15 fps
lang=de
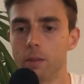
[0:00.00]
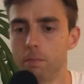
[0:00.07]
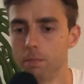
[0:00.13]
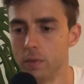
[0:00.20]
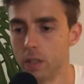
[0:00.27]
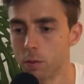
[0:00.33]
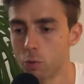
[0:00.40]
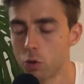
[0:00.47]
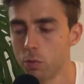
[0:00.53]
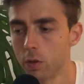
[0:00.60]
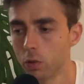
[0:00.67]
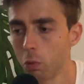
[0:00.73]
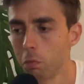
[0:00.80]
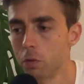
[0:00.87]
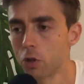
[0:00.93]
Diese bestimmte
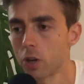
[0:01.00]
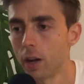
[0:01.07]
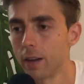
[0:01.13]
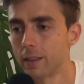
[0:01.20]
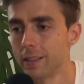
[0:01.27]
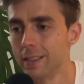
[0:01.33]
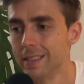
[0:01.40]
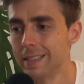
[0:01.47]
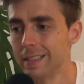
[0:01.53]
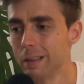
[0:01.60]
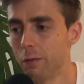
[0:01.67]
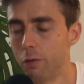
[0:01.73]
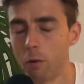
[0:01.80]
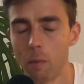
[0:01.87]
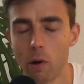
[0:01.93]
Thunfischart ist
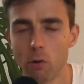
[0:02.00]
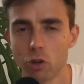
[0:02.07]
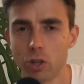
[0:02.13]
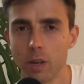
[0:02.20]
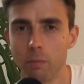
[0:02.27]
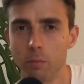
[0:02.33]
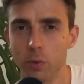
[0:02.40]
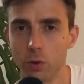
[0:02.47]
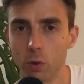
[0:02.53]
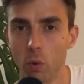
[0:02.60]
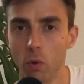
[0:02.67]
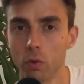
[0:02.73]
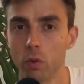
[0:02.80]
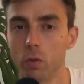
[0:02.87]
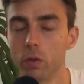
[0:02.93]
vom Aussterben bedroht
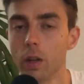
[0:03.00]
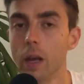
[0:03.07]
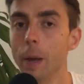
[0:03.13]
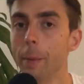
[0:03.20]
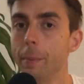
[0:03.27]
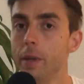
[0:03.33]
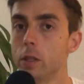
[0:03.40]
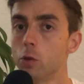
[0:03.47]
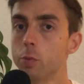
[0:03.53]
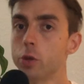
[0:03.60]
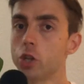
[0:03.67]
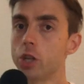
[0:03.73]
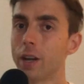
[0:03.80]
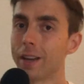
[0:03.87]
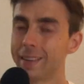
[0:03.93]
und Mitsubishi
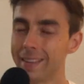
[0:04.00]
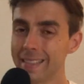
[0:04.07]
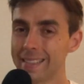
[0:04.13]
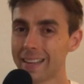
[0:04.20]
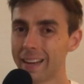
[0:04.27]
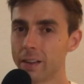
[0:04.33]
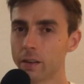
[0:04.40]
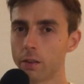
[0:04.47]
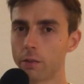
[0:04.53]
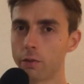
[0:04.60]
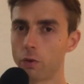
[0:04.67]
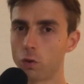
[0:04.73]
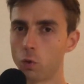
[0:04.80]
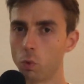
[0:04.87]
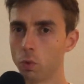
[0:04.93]
hat nichts anderes zu
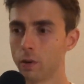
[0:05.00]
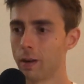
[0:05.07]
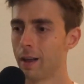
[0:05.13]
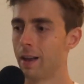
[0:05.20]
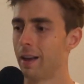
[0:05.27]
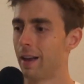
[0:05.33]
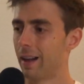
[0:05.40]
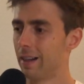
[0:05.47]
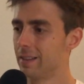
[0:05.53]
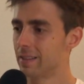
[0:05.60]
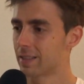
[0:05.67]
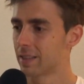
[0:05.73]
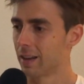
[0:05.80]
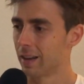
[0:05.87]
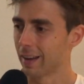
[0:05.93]
tun, als
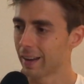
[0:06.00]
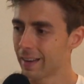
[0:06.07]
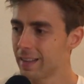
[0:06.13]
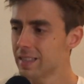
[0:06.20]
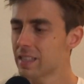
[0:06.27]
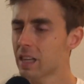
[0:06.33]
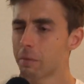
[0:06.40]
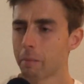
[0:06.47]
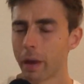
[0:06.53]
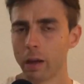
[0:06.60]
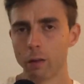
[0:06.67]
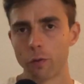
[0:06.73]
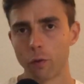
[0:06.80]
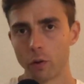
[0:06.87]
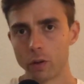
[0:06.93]
riesige Mengen
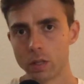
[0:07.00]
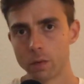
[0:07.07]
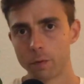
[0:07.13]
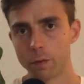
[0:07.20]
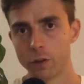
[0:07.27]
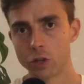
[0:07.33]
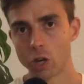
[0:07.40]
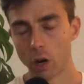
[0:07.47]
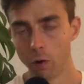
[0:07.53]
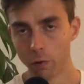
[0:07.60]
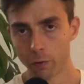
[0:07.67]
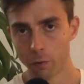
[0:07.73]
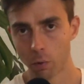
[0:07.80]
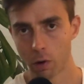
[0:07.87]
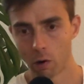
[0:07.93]
von diesem Fisch
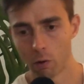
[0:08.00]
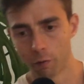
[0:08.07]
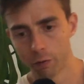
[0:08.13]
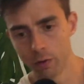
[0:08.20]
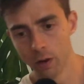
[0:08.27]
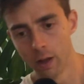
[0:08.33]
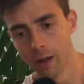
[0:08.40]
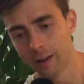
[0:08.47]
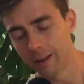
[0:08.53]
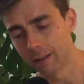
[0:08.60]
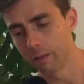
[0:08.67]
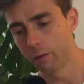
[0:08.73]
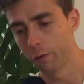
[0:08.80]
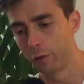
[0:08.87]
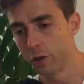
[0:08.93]
aufzukaufen,
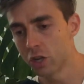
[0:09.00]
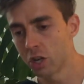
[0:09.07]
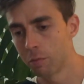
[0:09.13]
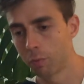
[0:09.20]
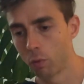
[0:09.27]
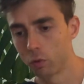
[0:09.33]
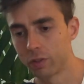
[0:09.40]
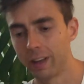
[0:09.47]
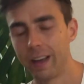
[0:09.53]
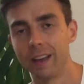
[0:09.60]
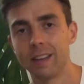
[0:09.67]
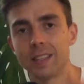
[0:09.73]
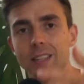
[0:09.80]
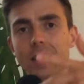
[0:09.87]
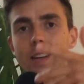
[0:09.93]
ganze Fischerboote
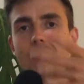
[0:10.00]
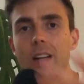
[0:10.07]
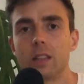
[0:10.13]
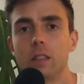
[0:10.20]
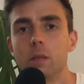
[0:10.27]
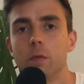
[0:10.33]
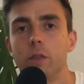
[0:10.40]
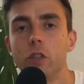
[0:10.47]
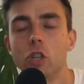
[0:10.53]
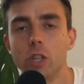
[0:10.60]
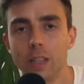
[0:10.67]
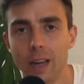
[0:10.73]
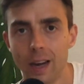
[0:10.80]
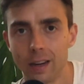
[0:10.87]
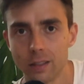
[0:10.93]
extra nach diesem Fisch
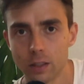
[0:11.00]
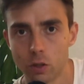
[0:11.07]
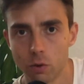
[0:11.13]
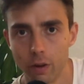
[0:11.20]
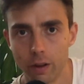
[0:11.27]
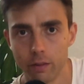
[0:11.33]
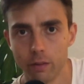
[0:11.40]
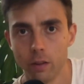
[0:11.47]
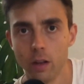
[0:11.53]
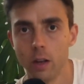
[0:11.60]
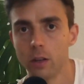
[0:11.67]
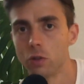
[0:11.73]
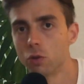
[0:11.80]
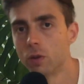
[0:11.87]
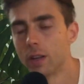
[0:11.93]
jagen zu lassen,
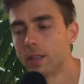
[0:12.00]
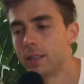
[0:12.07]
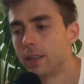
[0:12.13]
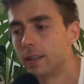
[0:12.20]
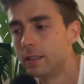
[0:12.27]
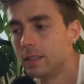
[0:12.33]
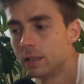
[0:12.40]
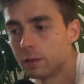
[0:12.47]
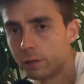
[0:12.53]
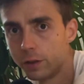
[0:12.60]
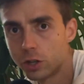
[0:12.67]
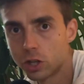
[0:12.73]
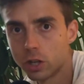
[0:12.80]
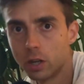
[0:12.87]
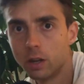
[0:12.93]
sodass sie dann diese
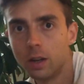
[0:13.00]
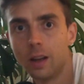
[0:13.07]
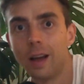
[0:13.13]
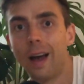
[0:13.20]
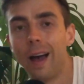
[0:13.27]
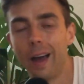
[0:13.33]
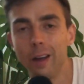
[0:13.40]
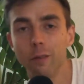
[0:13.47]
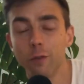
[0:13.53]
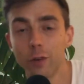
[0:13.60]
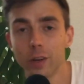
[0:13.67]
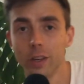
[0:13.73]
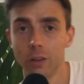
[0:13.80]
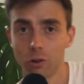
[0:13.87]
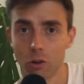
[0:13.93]
Fische
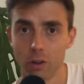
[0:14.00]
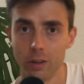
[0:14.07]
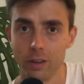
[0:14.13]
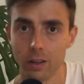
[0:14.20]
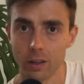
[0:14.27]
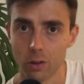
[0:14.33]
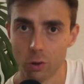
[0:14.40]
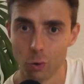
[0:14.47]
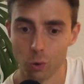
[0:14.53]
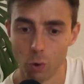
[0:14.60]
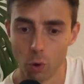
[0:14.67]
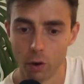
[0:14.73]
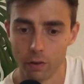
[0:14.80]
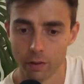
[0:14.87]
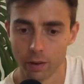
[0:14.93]
einfrieren können in ihren
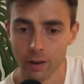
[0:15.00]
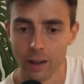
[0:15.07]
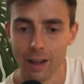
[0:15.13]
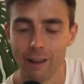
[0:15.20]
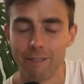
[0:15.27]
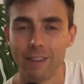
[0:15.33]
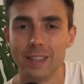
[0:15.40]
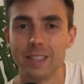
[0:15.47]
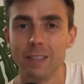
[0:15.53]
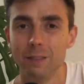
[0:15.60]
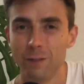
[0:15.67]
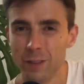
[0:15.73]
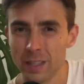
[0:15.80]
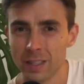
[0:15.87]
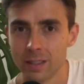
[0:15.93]
Kühlhäusern, weil sie
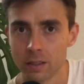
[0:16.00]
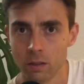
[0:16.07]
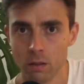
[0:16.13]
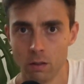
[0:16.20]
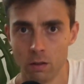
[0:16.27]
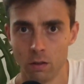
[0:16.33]
wissen,